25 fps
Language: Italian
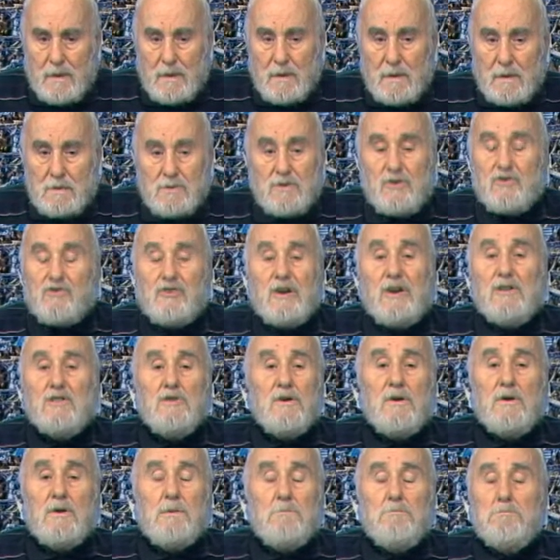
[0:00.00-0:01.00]

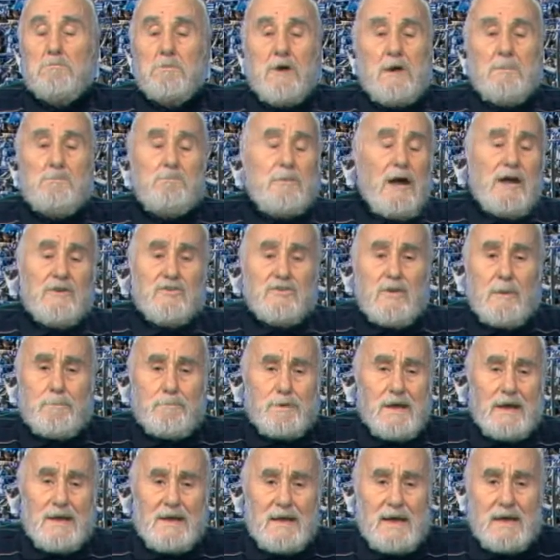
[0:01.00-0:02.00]
dicendo beh basta
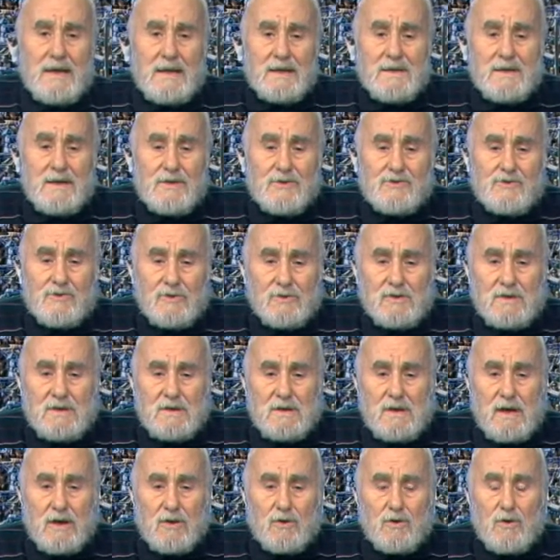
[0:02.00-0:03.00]
parlare adesso
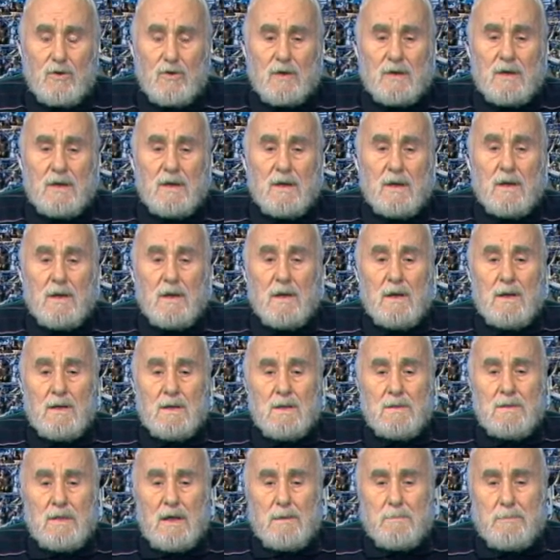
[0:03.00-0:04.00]
di errori
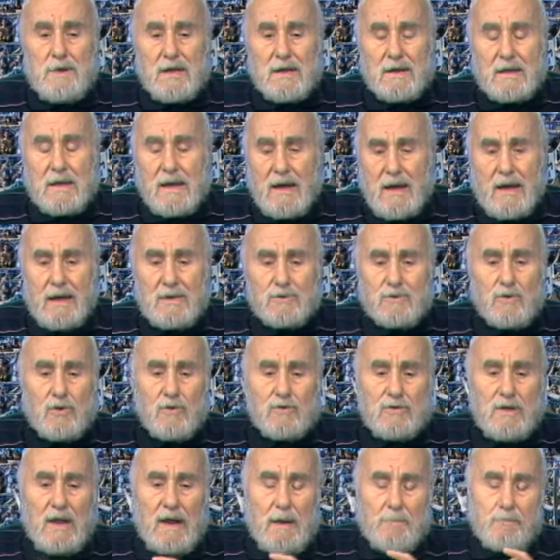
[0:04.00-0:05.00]
del mercato o
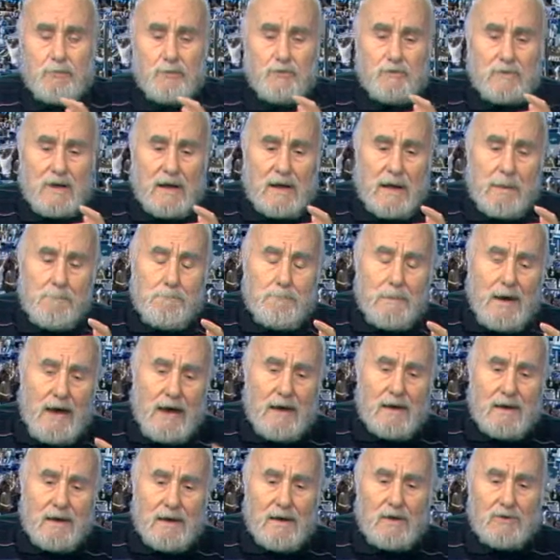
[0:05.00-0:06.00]
della punta che
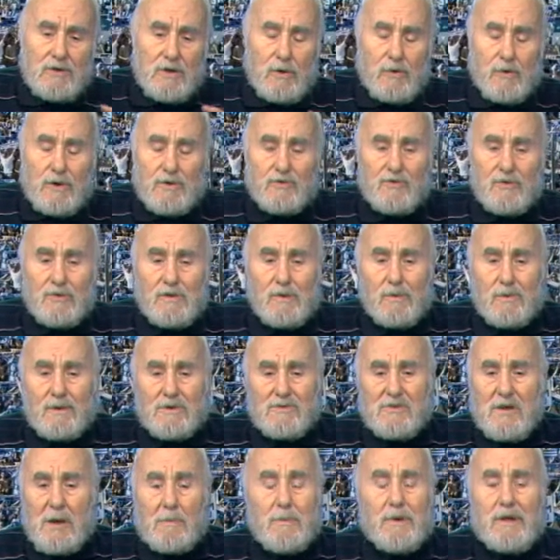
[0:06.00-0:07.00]
manca o di questo o di
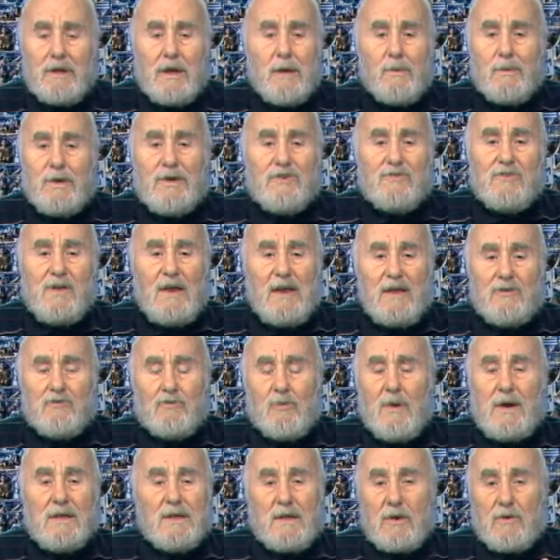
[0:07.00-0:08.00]
questo ah, perché questa è la
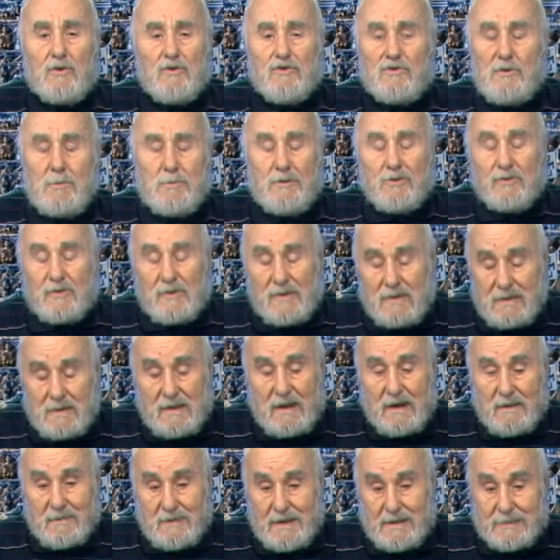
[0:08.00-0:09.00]
squadra e così bisogna
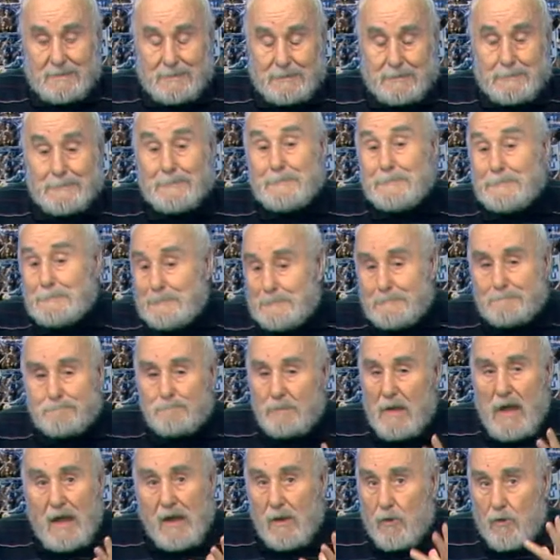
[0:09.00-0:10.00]
andare avanti.
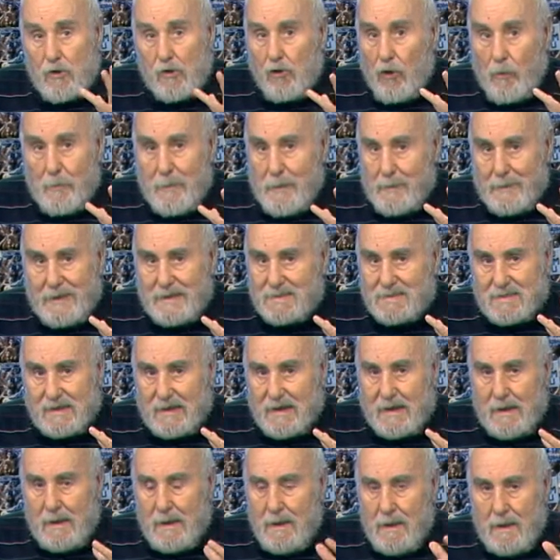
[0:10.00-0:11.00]
È come
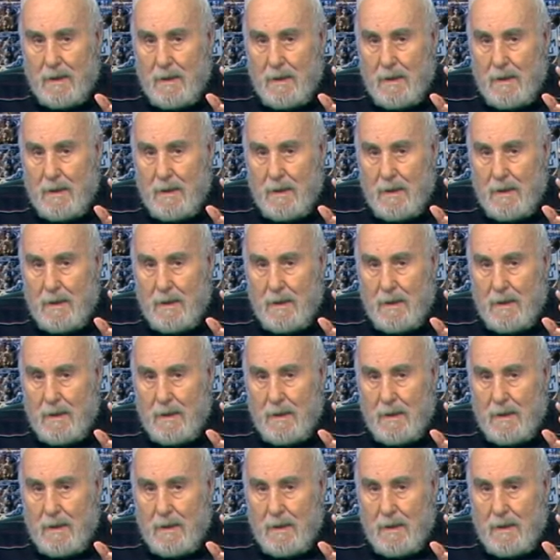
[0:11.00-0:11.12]
mettere